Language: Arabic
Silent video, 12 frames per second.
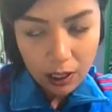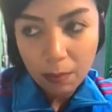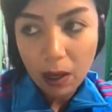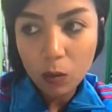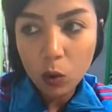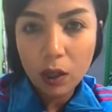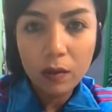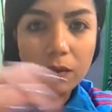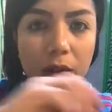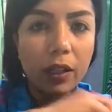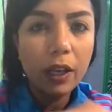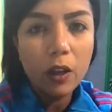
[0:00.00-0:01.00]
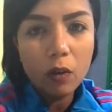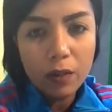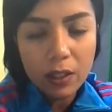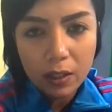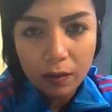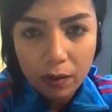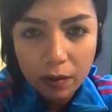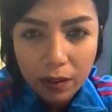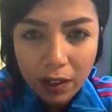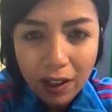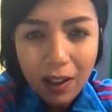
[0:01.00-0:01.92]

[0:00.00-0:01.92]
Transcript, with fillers: كانت معمولة في كايرو فيستيفال ف